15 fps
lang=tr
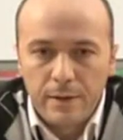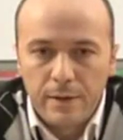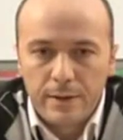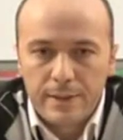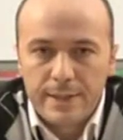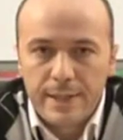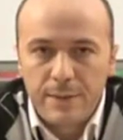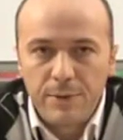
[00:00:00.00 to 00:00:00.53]

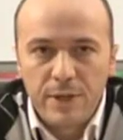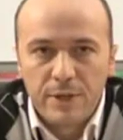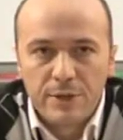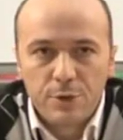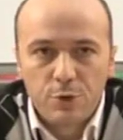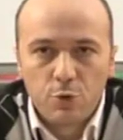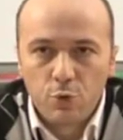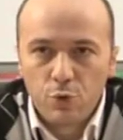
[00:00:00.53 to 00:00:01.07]
e,
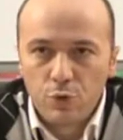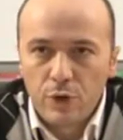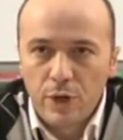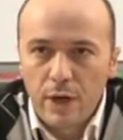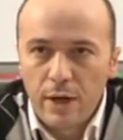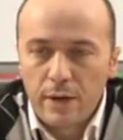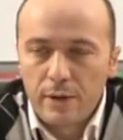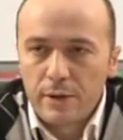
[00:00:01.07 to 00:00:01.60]
seminerin
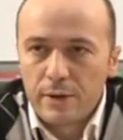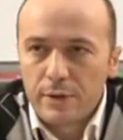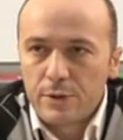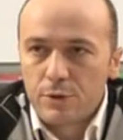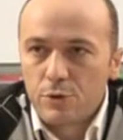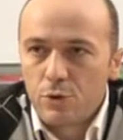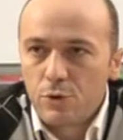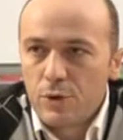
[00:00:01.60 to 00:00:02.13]
sonunda e,
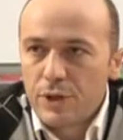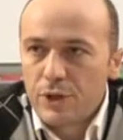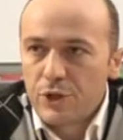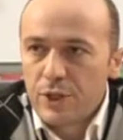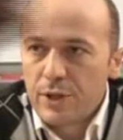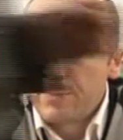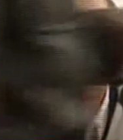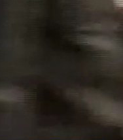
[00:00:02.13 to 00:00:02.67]

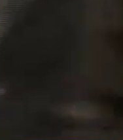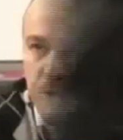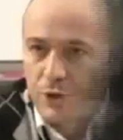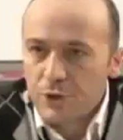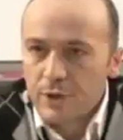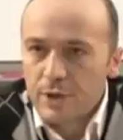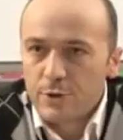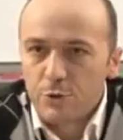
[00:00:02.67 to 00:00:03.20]
söyleyeceğimi
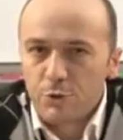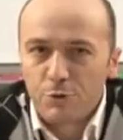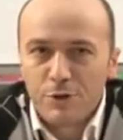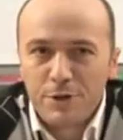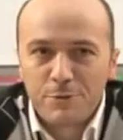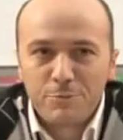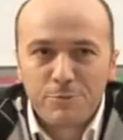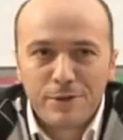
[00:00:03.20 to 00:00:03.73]
başında
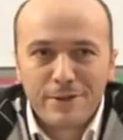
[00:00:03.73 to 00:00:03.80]
söyleyeyim.